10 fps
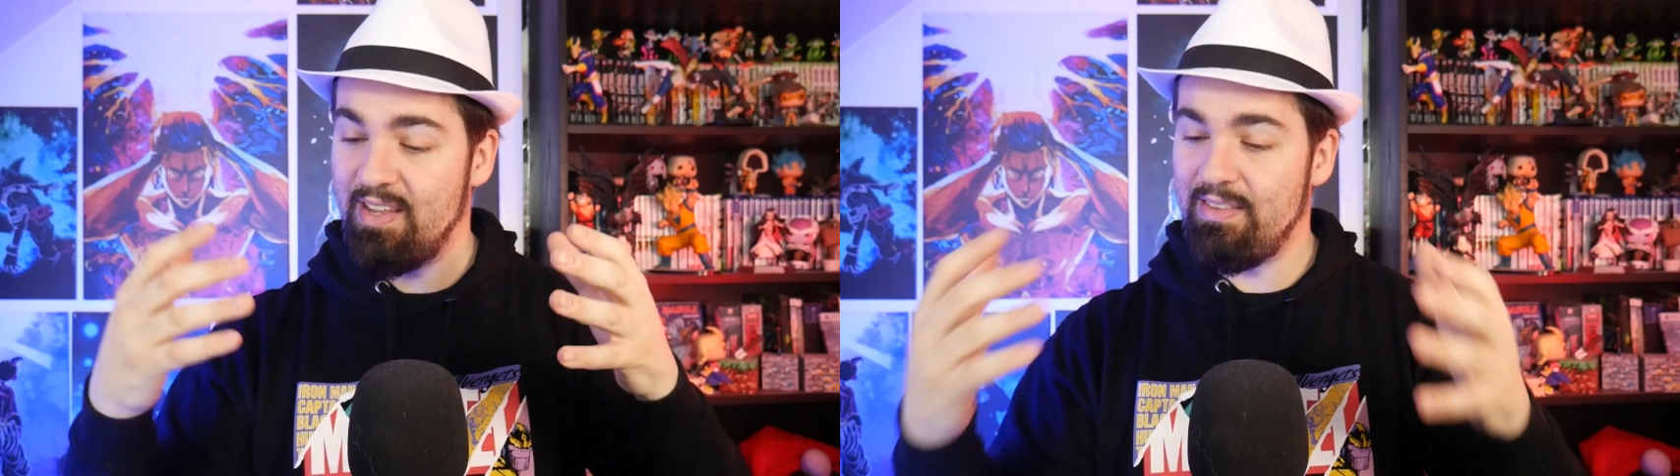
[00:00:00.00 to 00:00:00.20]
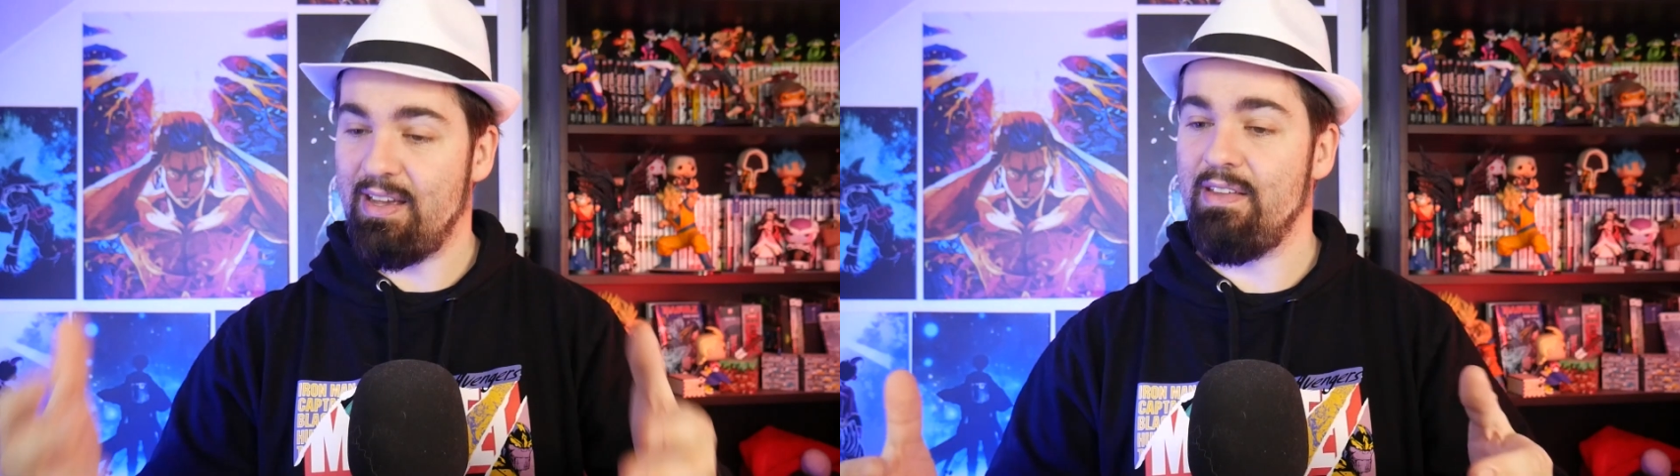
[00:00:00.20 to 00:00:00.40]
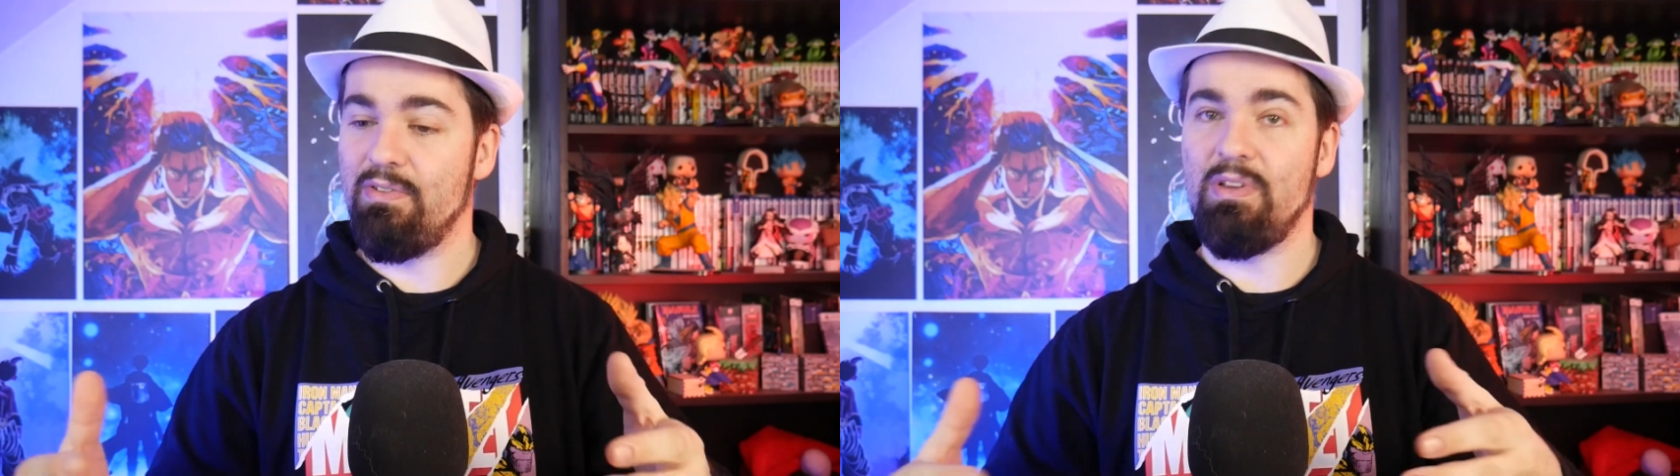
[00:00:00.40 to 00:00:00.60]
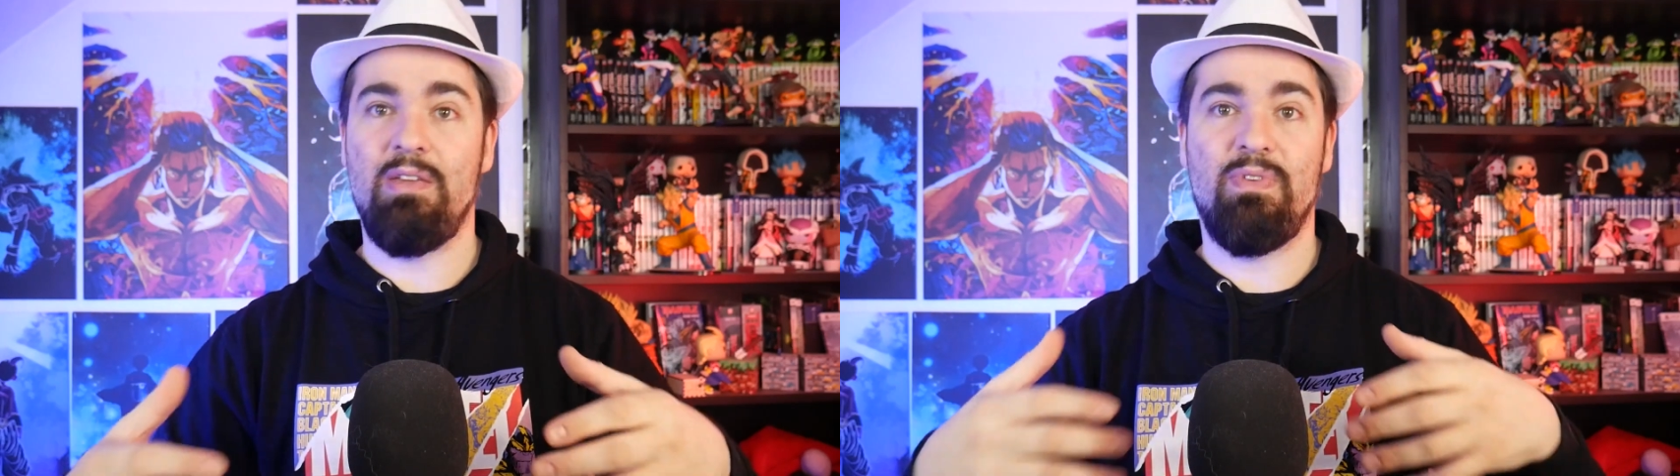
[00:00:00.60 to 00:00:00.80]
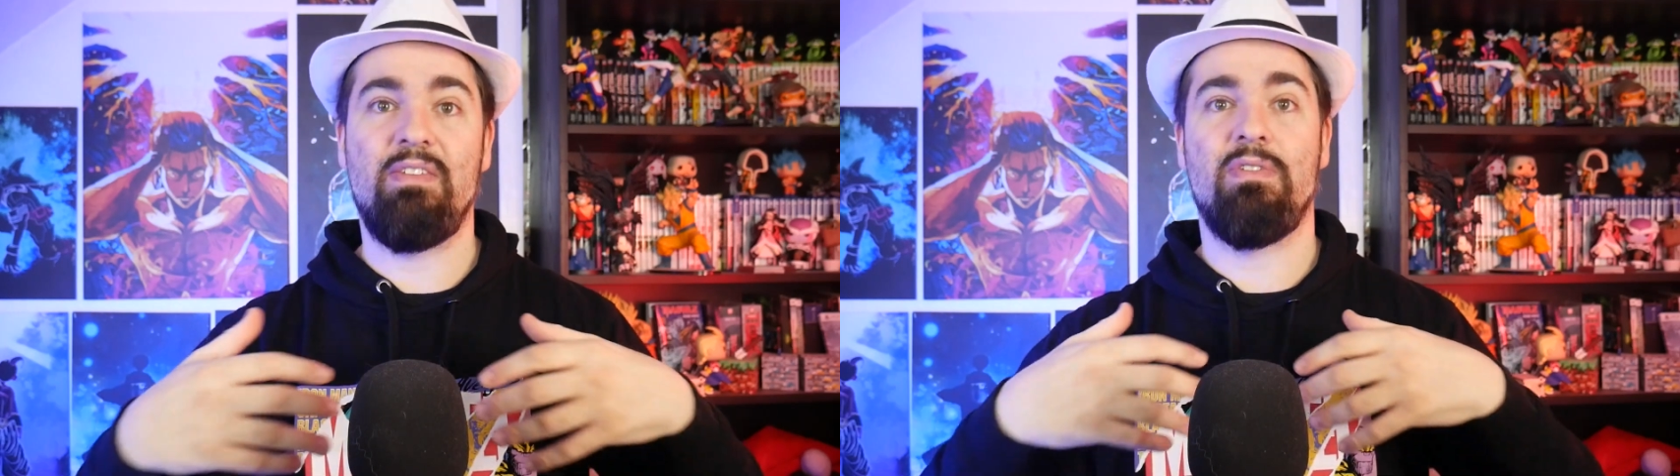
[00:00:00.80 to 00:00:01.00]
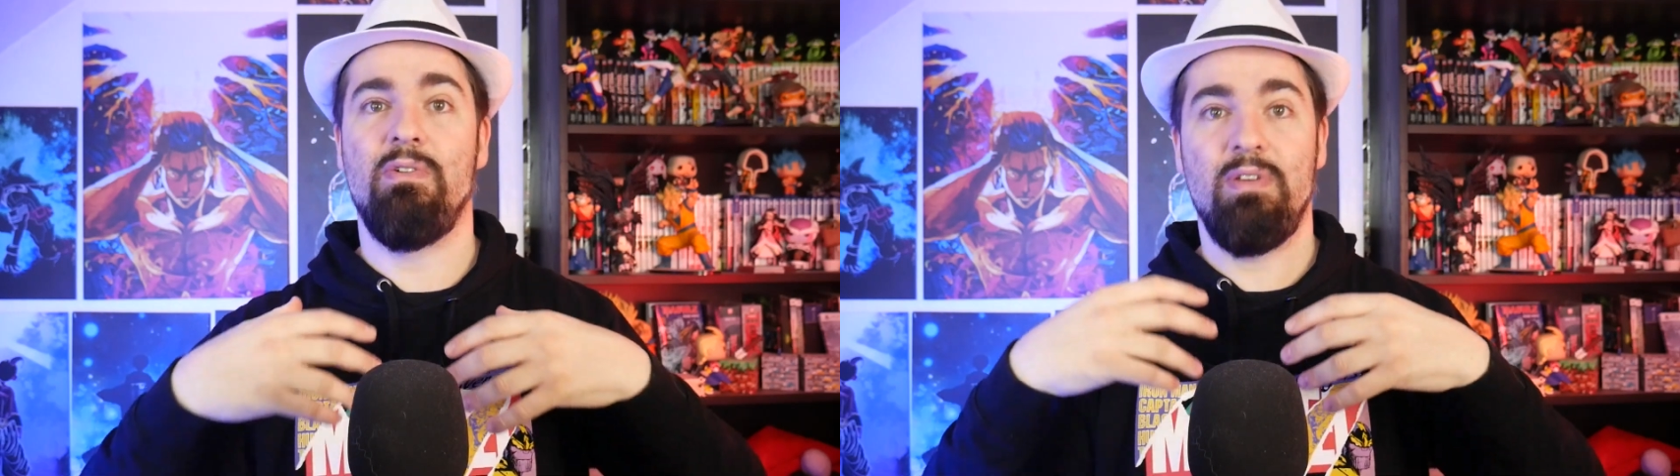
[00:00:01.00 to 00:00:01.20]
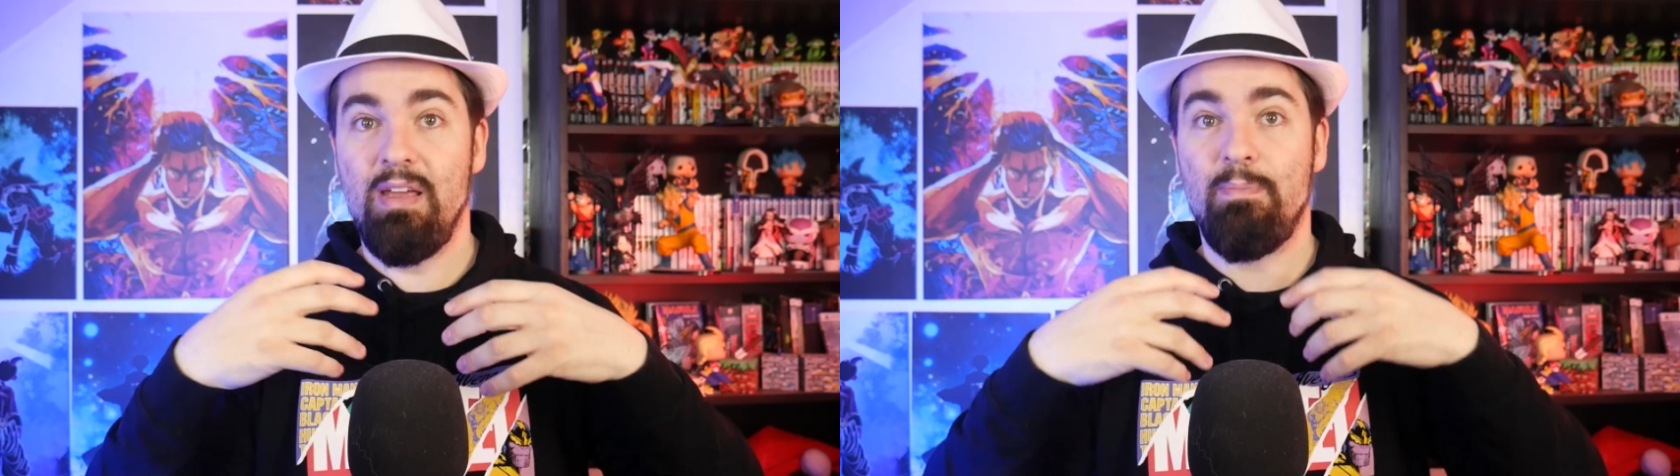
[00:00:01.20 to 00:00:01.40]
intéressant qu'il fasse euh,